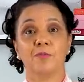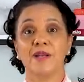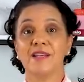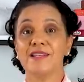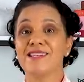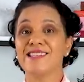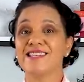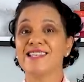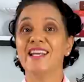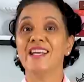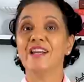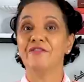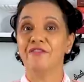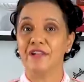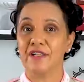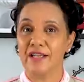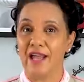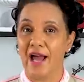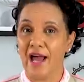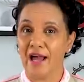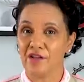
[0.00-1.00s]
Para dizer a
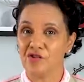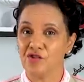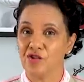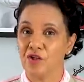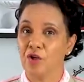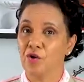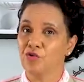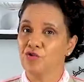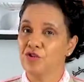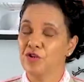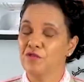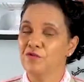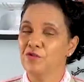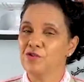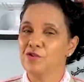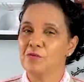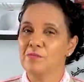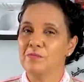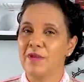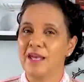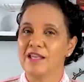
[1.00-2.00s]
verdade, eu tive
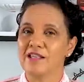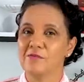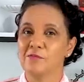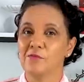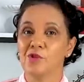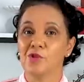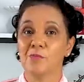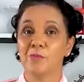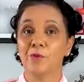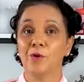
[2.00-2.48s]
os mesmos